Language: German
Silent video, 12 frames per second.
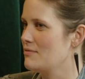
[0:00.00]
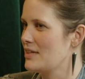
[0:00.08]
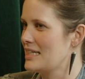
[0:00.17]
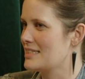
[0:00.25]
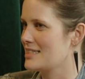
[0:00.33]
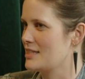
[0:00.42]

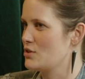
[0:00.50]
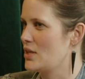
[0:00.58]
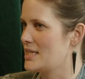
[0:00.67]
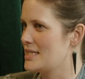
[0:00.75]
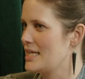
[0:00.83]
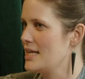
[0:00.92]
wenn ich das jetzt so
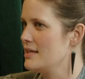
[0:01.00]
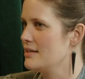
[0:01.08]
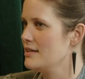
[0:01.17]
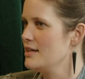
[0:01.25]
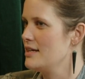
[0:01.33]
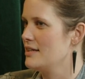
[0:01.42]

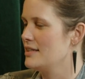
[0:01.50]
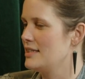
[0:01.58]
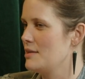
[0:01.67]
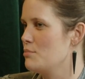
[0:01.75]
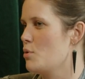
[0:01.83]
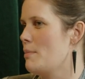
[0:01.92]
erzähle,
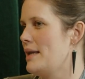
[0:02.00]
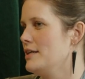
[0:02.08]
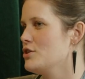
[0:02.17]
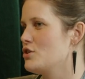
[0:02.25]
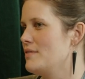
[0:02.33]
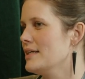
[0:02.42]
in dem Moment
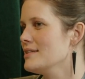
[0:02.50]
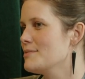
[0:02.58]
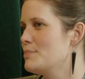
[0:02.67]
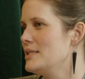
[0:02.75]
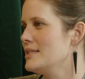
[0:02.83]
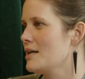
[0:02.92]
ein
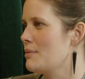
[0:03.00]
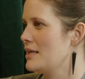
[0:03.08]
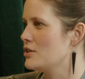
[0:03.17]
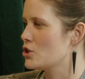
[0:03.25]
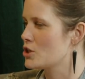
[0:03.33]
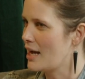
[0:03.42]
schweres Bild, aber
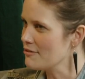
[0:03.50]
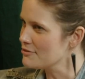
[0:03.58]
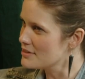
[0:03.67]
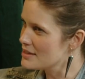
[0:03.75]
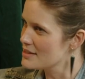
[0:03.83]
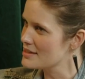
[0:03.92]
ihr
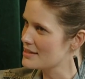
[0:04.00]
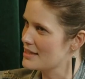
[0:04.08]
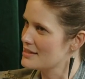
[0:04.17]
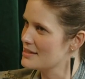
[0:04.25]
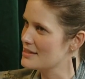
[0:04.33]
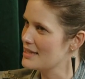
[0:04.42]
schafft es,
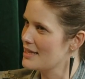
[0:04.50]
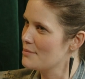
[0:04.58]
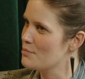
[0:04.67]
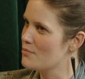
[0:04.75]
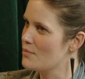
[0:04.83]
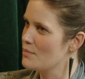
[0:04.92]
dass es
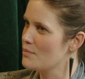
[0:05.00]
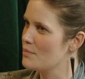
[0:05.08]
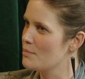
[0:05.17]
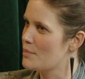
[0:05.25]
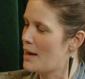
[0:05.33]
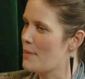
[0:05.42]
eben
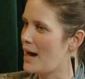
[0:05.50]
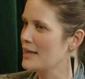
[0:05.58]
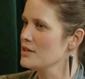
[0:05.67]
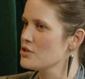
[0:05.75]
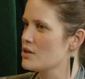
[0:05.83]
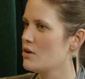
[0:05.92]
beim
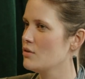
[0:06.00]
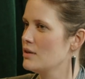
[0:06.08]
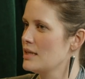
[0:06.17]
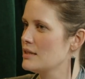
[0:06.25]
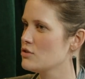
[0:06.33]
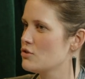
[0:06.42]
Anschauen
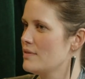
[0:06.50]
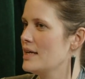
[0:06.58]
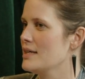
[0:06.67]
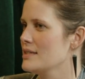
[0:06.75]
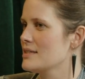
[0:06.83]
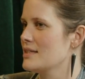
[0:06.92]
nicht
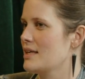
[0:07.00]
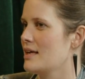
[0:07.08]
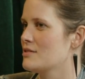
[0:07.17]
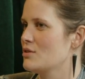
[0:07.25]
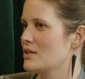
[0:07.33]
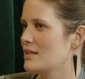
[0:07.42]
schwer ist. Ich,
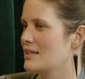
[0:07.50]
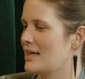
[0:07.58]
also ich, ich